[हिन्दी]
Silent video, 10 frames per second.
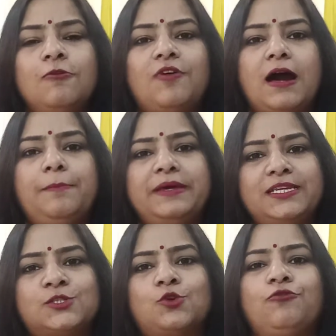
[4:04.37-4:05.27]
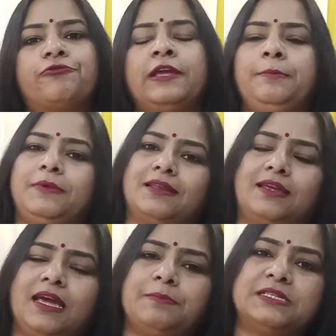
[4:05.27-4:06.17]
वहां पर इसको फ्रेम
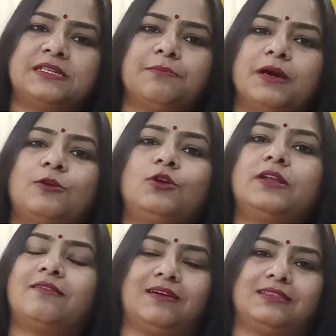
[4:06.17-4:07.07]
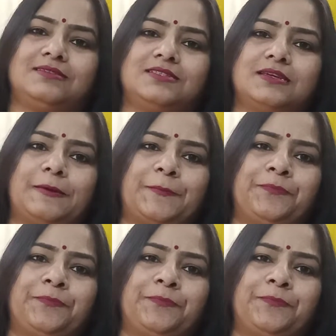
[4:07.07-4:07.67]
करके आप इस सिंबल को डलवा दीजिए